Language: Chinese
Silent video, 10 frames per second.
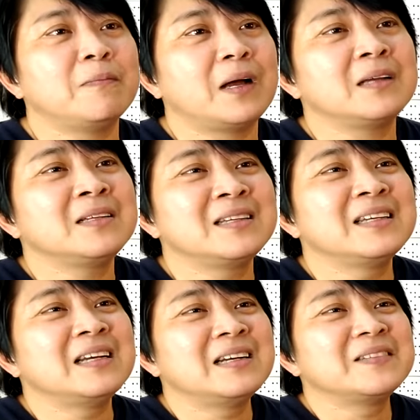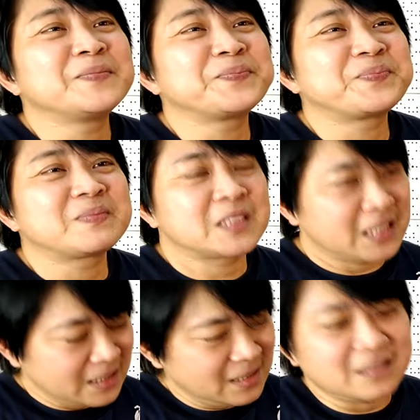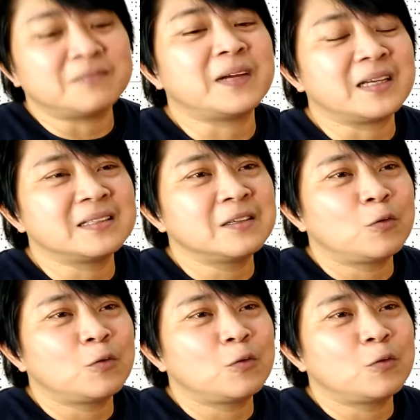买，尽情的买就尽情的买。